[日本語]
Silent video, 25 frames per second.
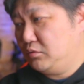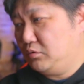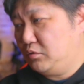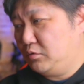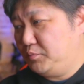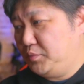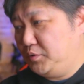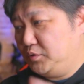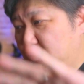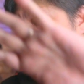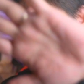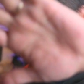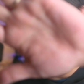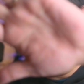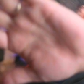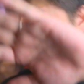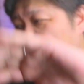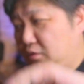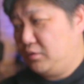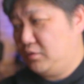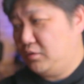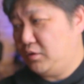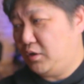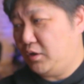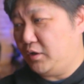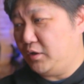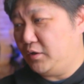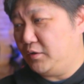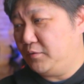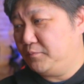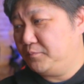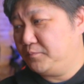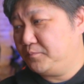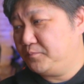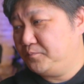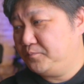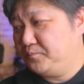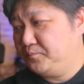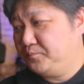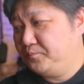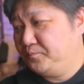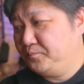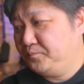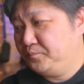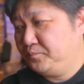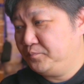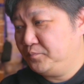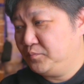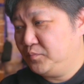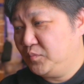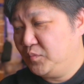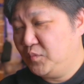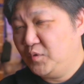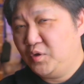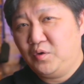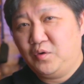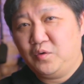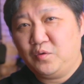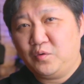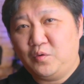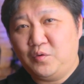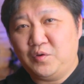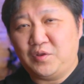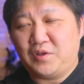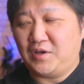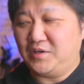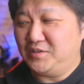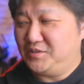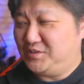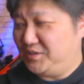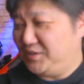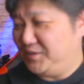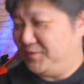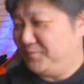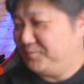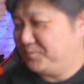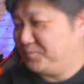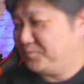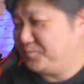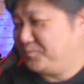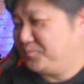あ、ピント合うね。はい。こんな感じ。